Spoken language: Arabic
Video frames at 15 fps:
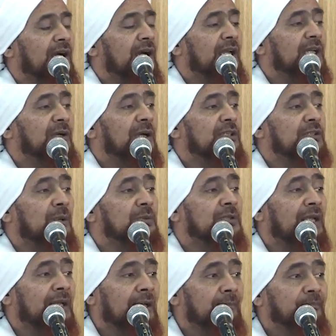عليه
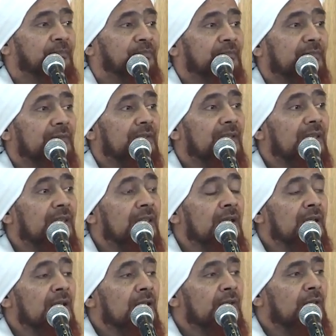وسلم
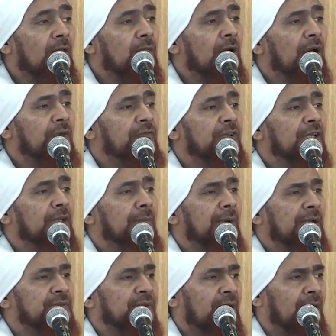تظهر في
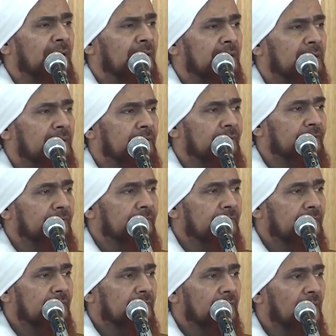لباس أهلك
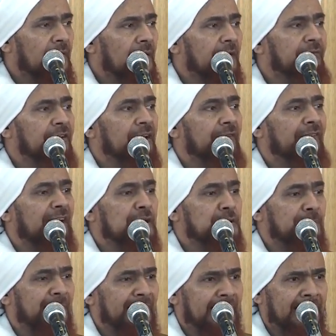تظهر في لباس
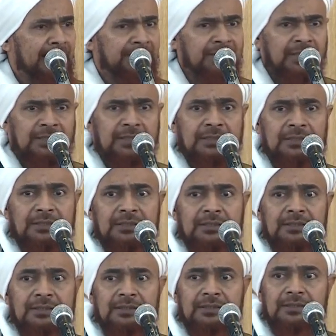بناتك
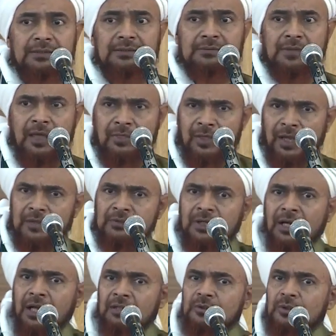تظهر
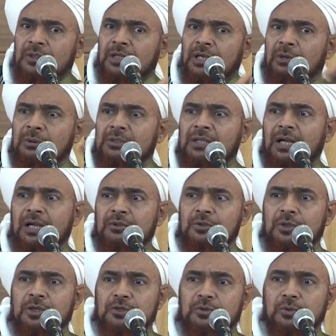طاعة الله وطاعة
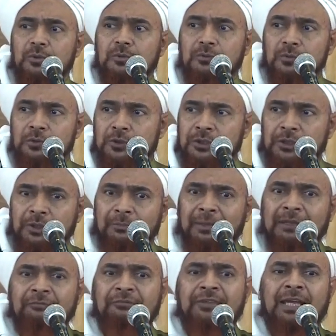الرسول تطيع
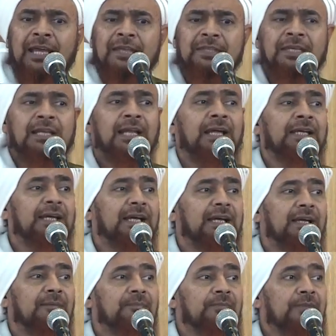من في هذه الحياة